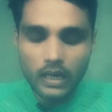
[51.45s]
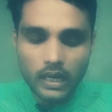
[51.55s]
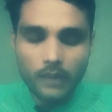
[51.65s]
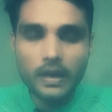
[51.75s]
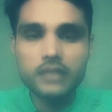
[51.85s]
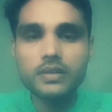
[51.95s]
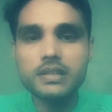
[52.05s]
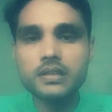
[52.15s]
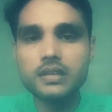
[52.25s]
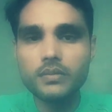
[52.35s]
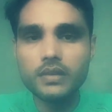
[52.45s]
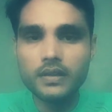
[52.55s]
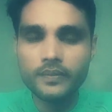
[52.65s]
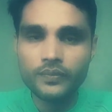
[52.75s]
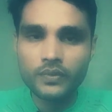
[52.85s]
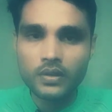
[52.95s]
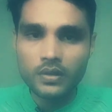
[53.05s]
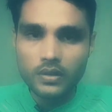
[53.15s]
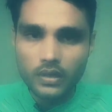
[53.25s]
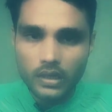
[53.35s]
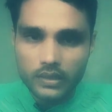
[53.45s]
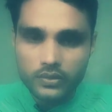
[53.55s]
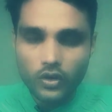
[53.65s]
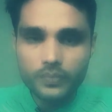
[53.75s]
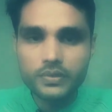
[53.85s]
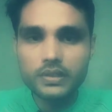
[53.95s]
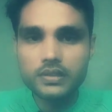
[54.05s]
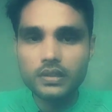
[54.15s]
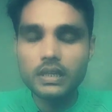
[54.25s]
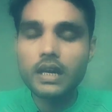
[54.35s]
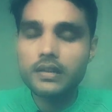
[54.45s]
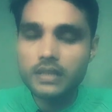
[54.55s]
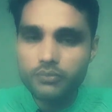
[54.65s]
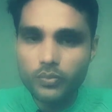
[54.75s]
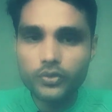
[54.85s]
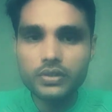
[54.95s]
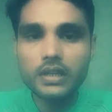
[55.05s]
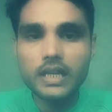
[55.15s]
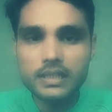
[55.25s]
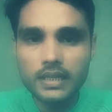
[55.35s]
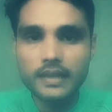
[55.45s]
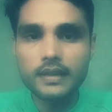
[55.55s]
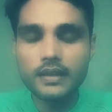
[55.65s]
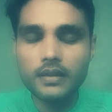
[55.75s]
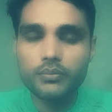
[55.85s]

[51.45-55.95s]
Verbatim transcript: हम आज वाले सेशन में सिनॉप्सिस या रिसर्च प्रपोजल कैसे लिखे